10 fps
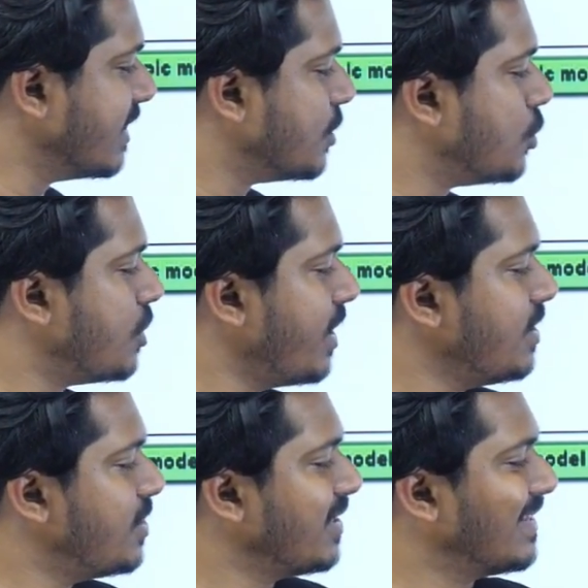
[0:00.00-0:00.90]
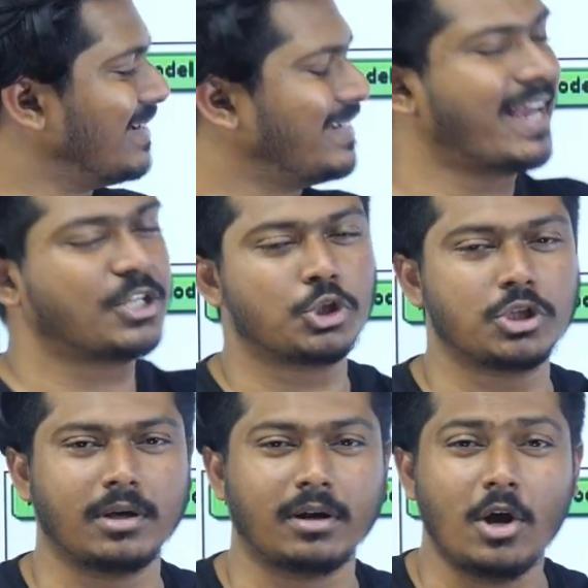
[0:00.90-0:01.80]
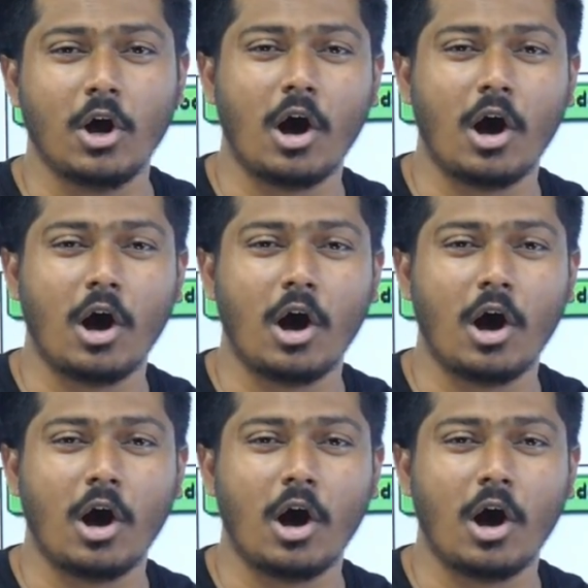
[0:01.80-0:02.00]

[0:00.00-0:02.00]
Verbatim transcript: இட் இஸ் சேஞ்சிங் த டெக்ஸ்டர்